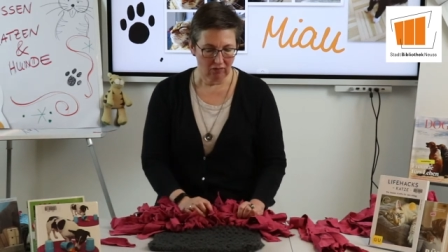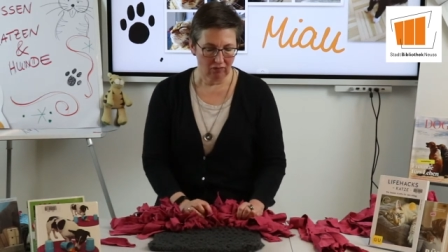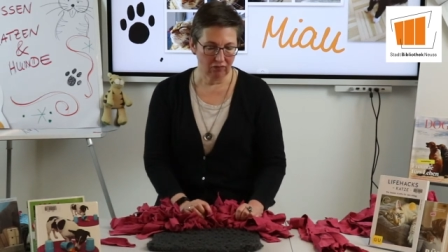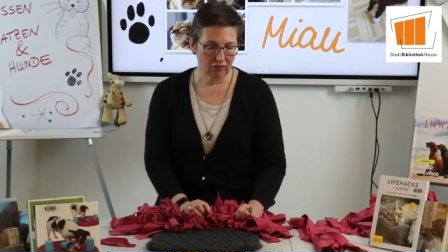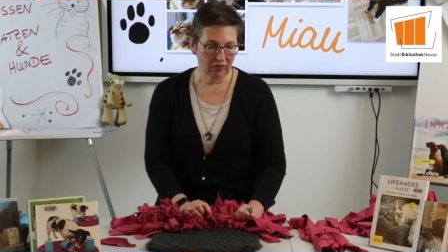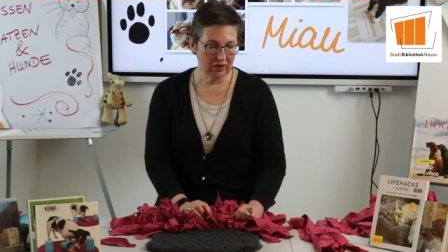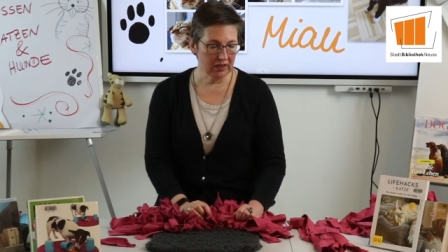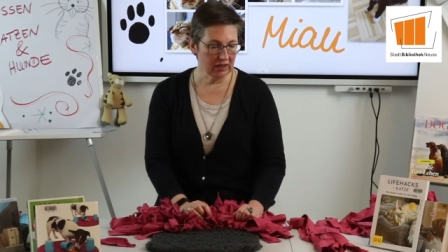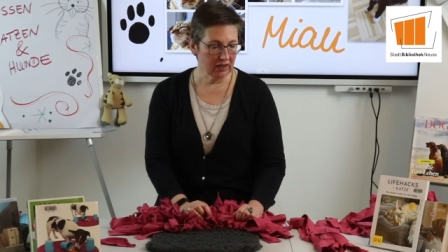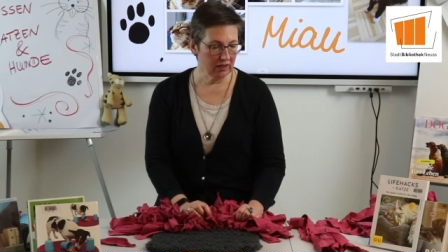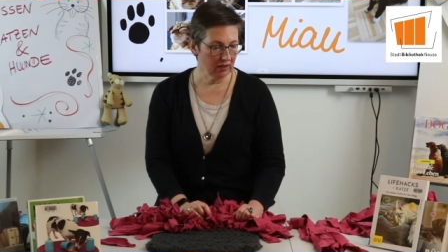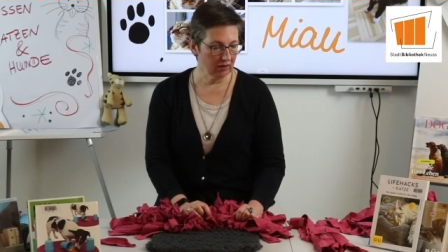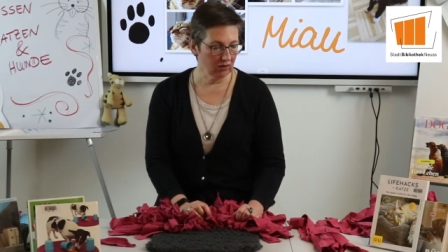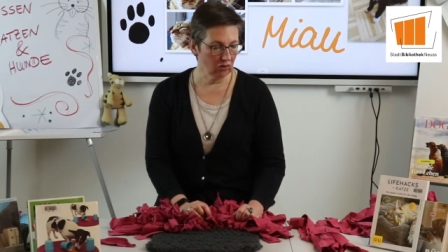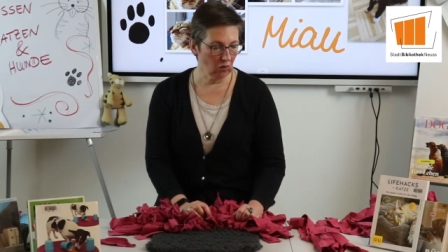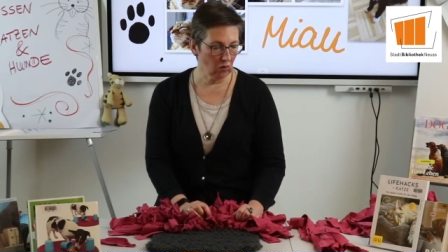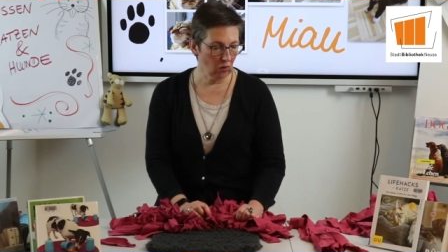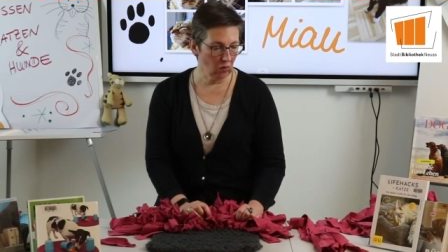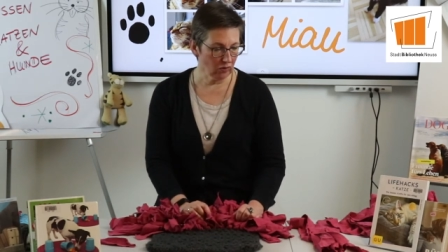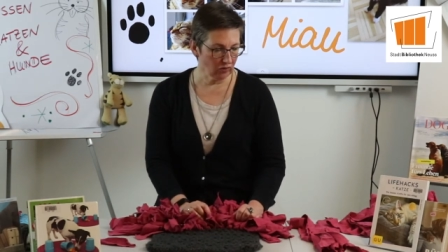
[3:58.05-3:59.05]
wie
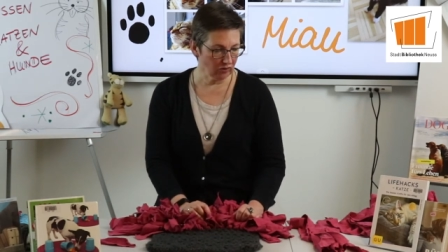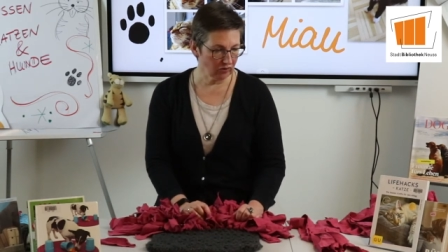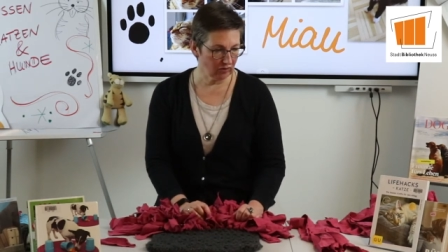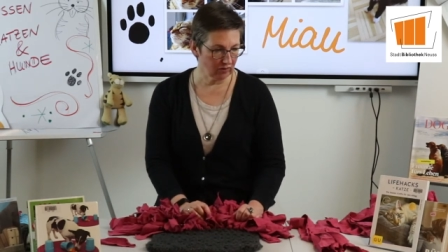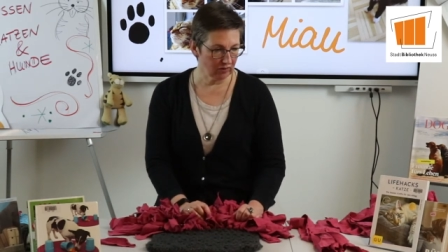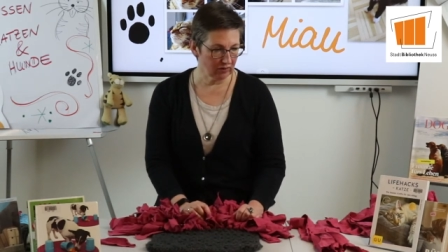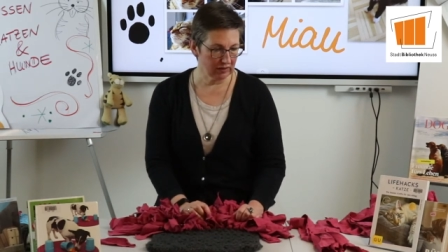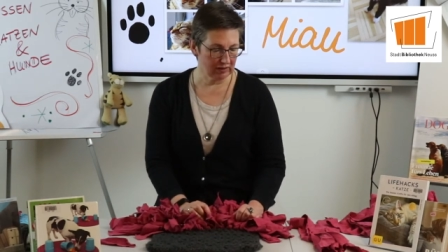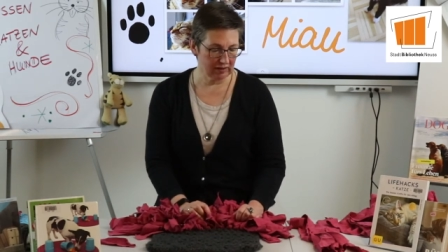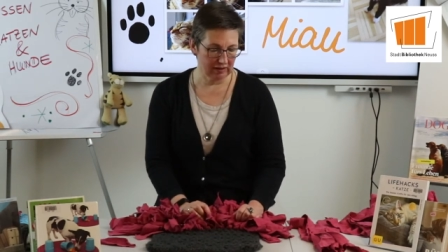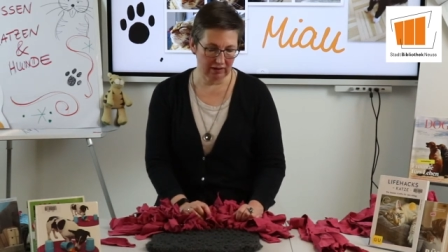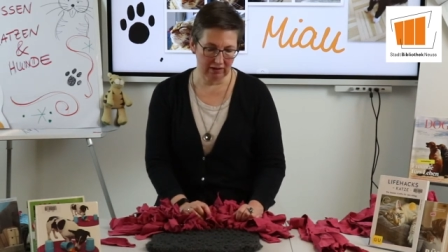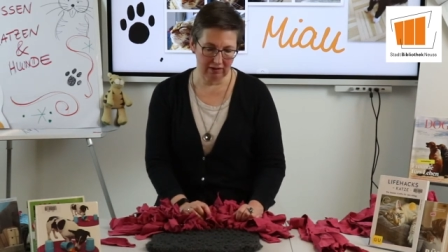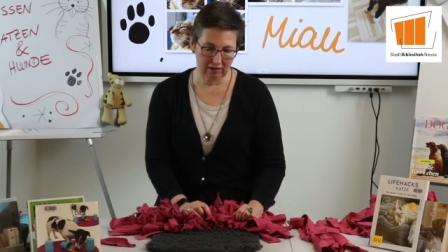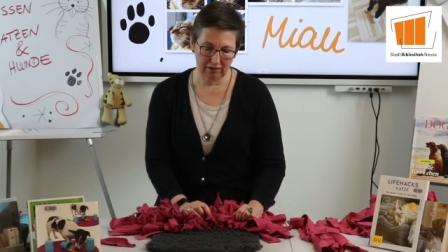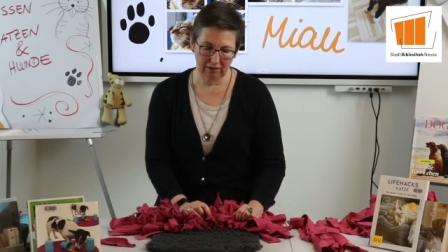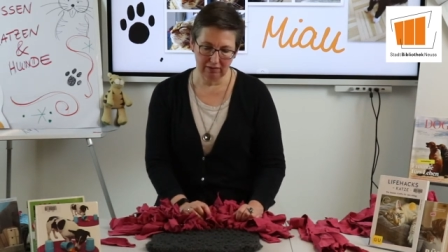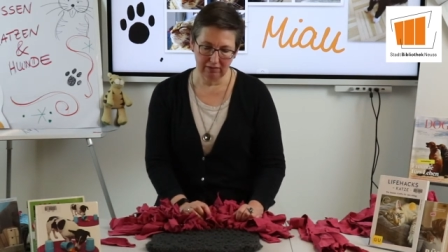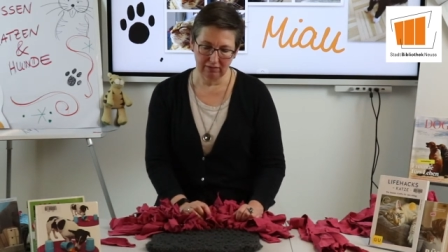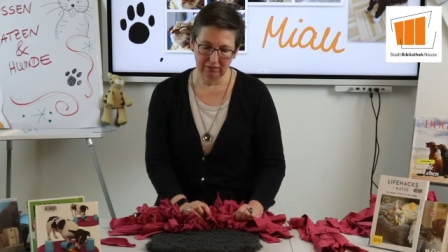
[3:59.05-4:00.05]
groß
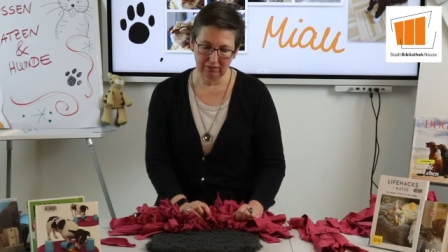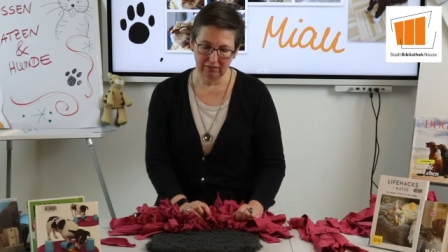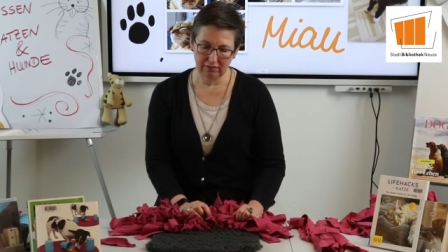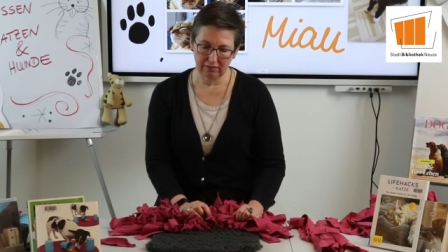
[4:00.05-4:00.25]
der